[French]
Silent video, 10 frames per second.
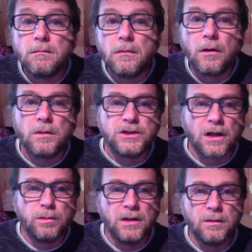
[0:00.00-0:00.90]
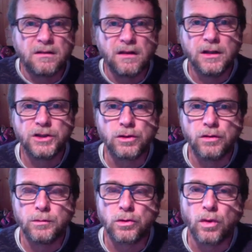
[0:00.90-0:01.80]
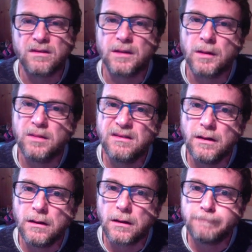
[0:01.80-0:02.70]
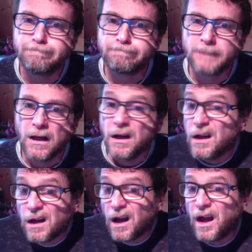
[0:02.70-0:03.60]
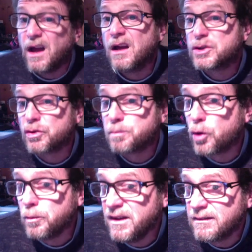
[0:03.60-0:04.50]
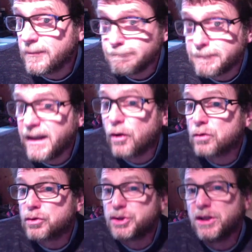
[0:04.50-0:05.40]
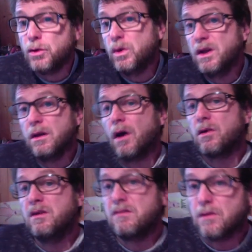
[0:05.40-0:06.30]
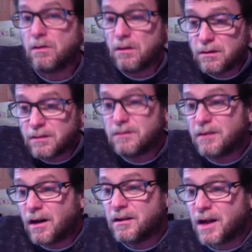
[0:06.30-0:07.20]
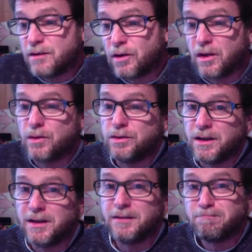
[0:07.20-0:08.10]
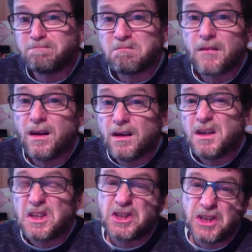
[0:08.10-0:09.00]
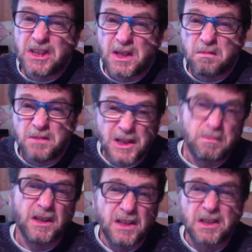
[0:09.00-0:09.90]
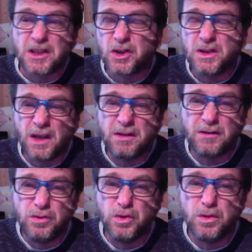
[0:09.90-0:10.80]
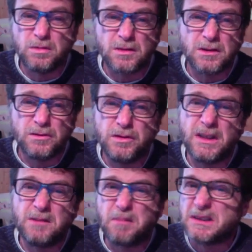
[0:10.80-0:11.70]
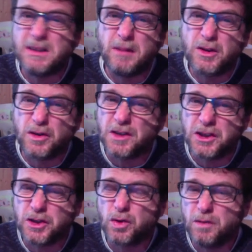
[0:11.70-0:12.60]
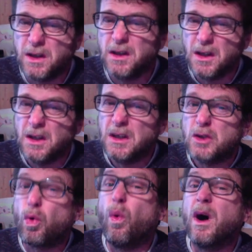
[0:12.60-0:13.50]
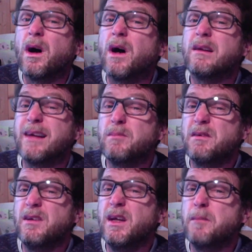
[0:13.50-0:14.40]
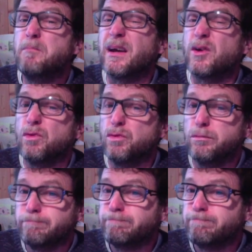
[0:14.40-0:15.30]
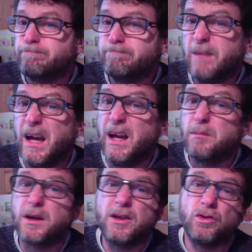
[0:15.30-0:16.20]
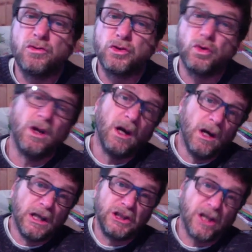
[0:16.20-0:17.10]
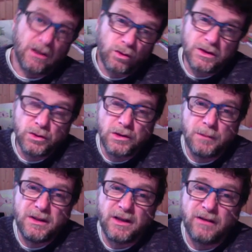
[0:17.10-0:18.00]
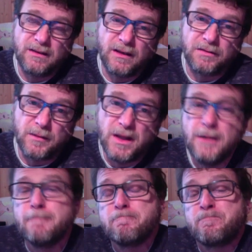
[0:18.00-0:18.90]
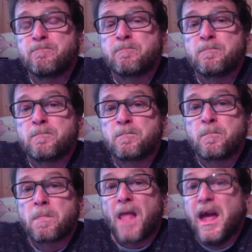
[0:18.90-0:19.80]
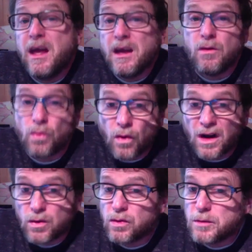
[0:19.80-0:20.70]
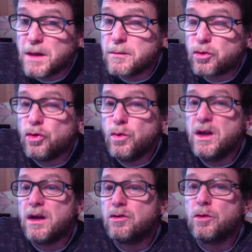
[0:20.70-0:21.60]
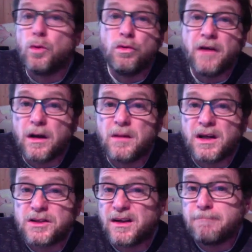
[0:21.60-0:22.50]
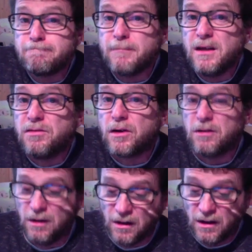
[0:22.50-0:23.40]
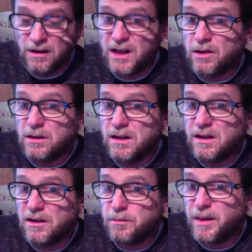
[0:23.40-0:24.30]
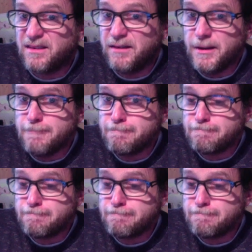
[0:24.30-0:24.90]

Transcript: Oh, mais Jack me dit, mais ça y est, j'ai trouvé mon troisième imbécile, là. Et chose promise, il rentre chez lui en disant, en arrivant, écoutez, j'ai été, j'ai pas été très gentil avec vous, vous n'êtes pas si bête que ça, j'ai trouvé trois imbéciles pires que vous. Et à partir de ce jour-là, Jack continue d'habiter avec sa famille. Et on raconte même que lui et Tom ont ouvert un magasin. Ils vendent des cornets de glace percés,